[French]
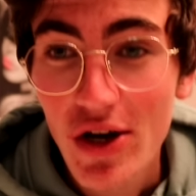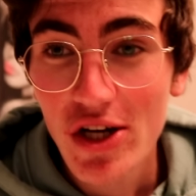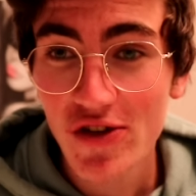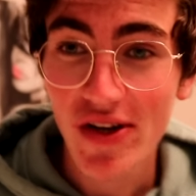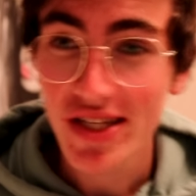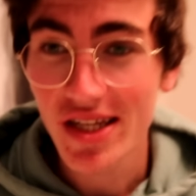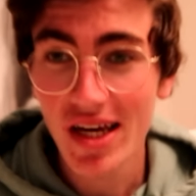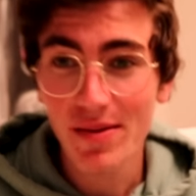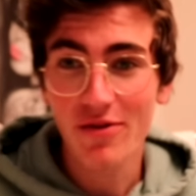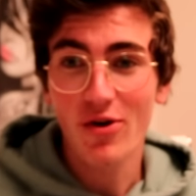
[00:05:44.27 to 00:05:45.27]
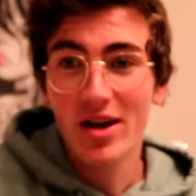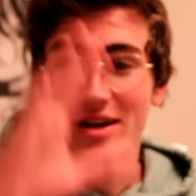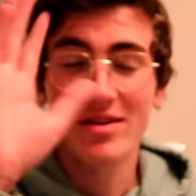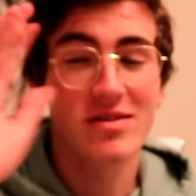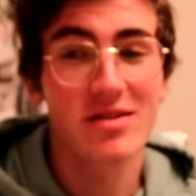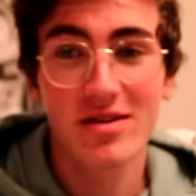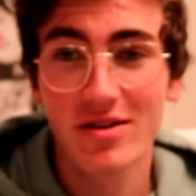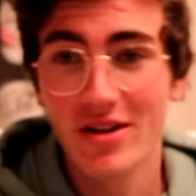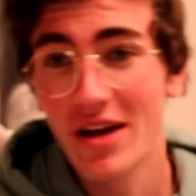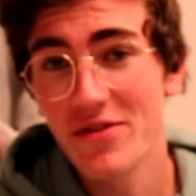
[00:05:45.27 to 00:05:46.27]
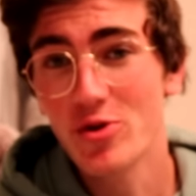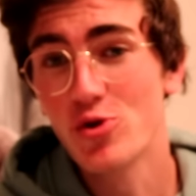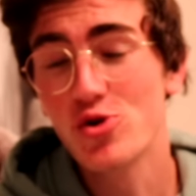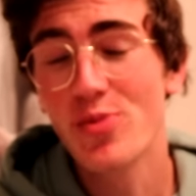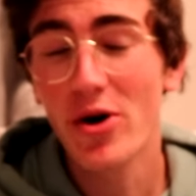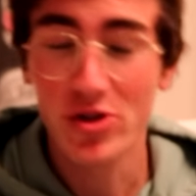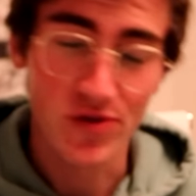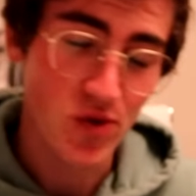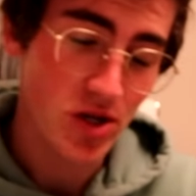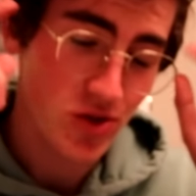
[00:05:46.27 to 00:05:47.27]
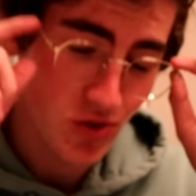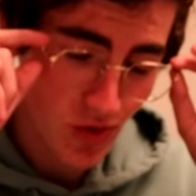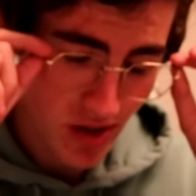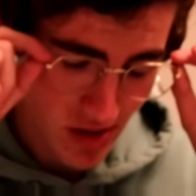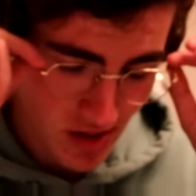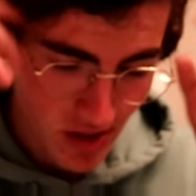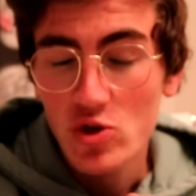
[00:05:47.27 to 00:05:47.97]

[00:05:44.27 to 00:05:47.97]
Je suis fatigué mais voilà, la vie de youtubeur, tu vois, tu dois,